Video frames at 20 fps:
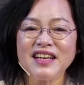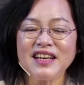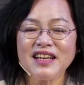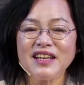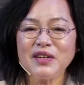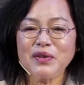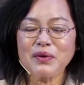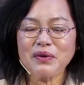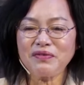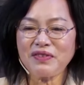
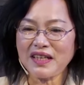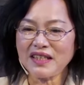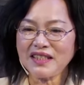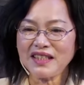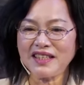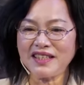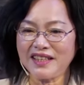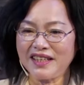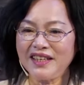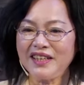你会发
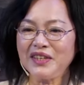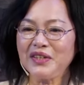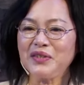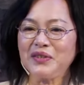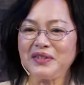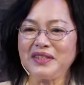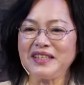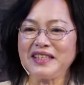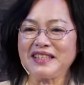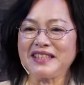现人很有
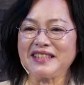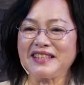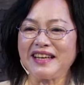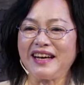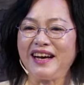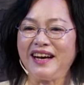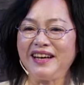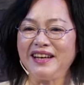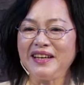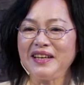意思
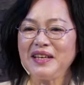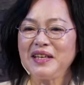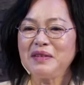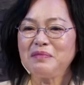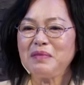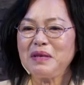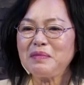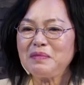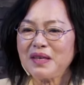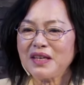的，
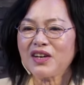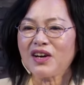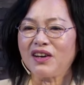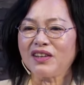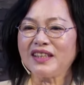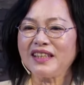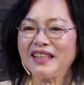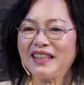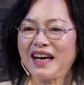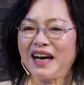明明搞
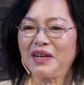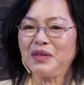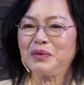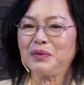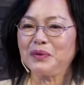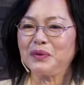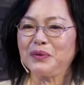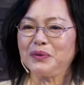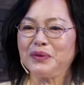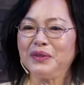得一塌
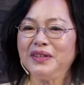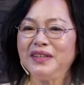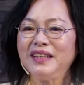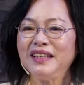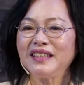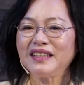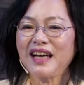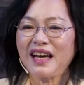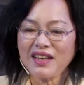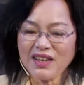糊涂，
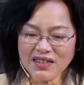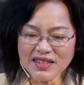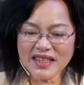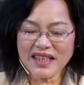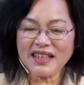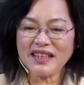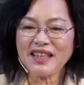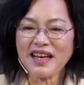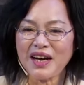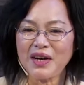他要在
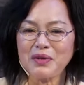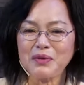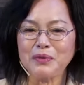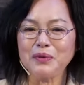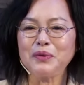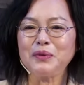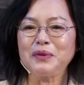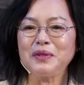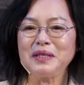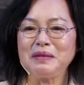一塌糊
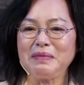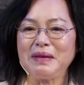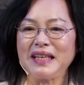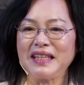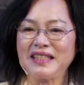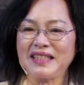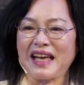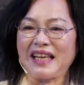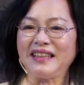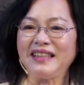涂里
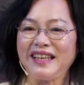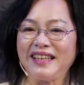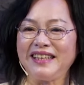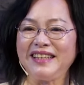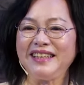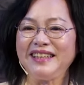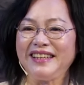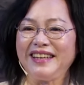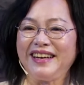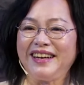面攒点
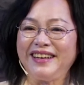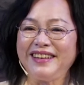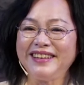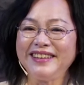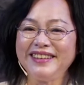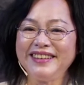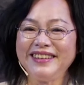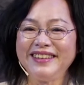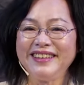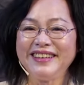力量。
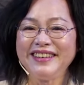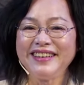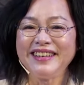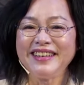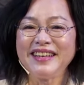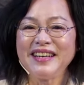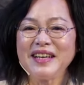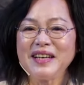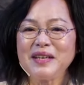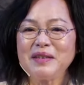
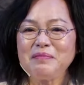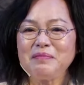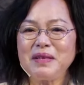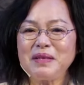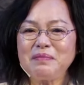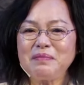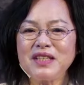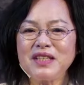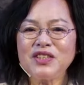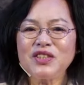
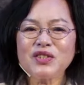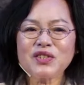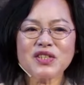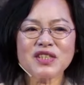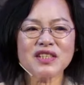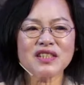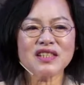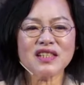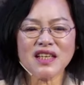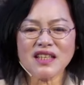明就
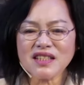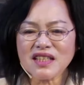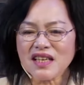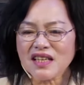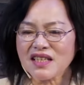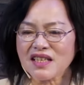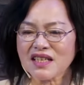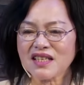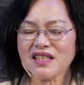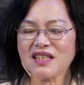是这件
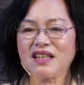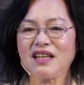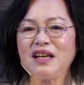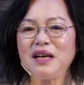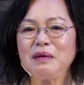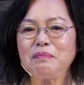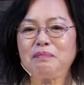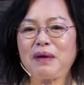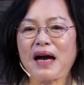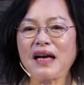事
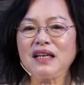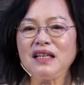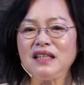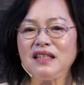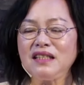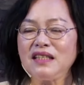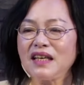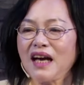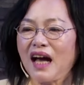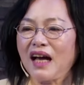把
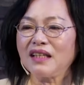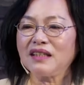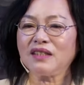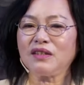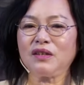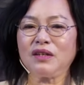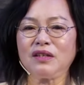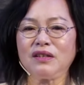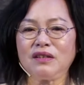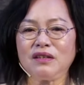你压
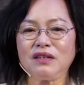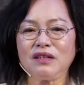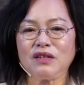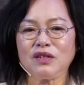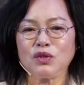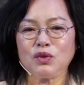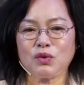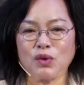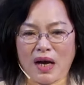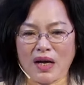得
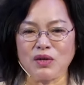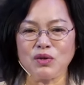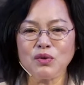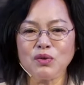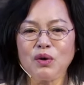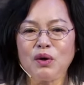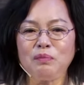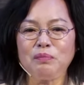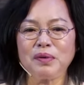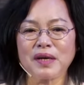软
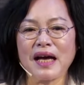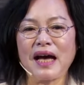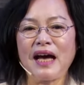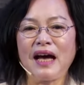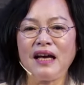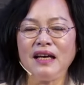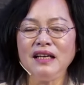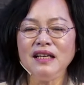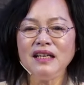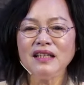弱不
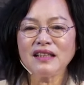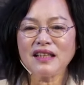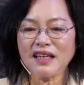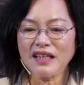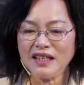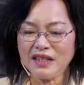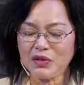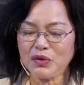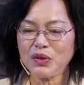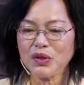堪。
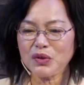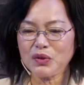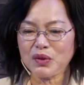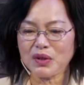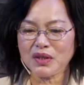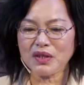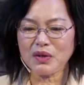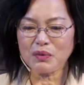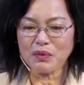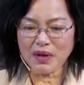但你却
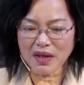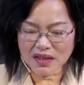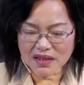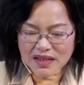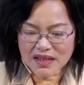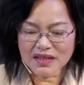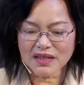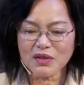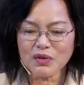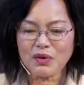觉得我要
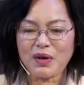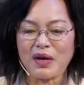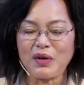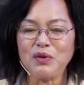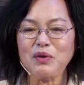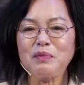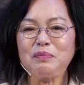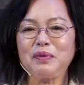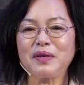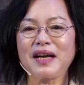在这软
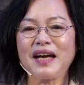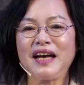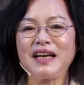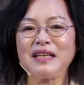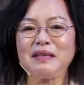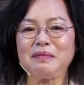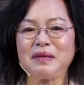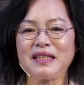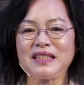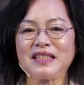弱不堪
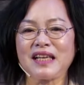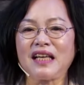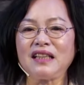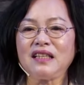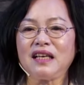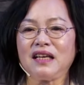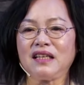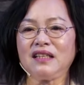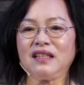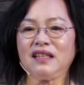里面攒
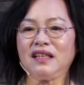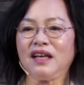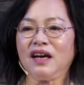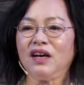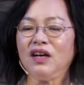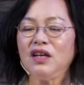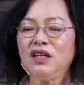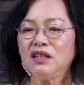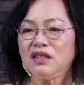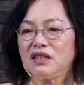点力量，
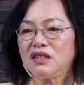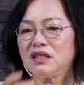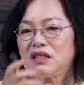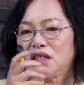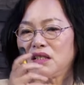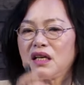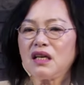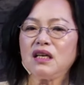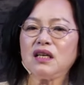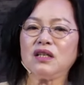其实
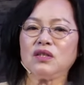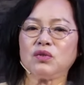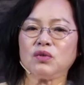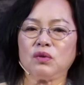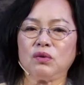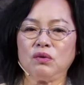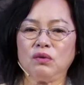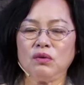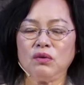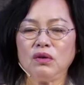这
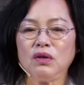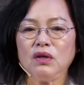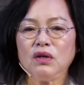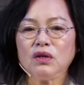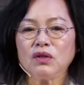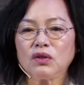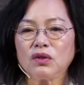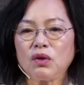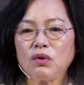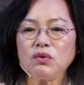种
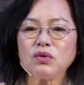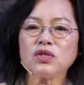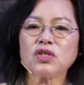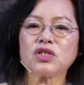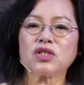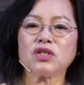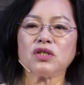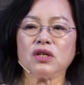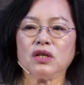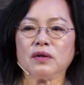都
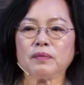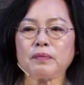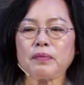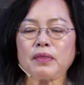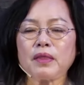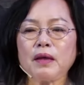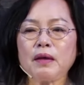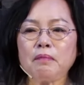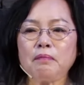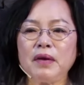是
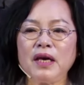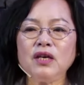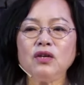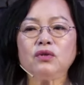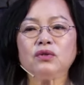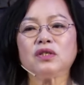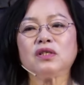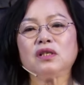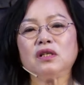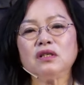没
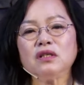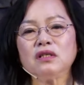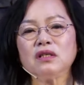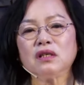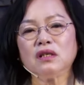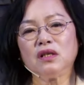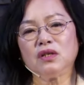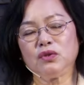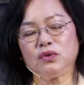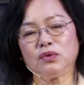有真
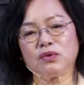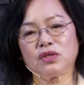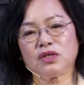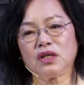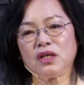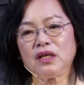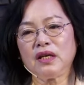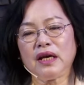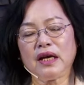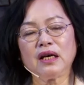正的与
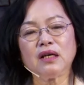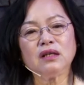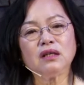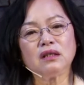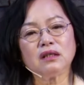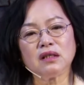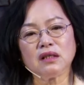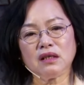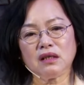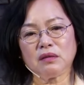神联合
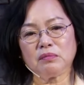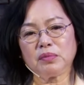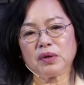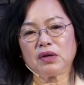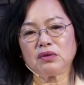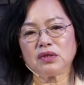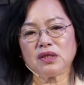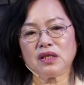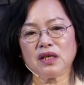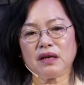的一个表
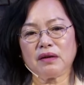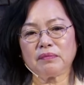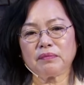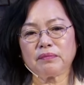现。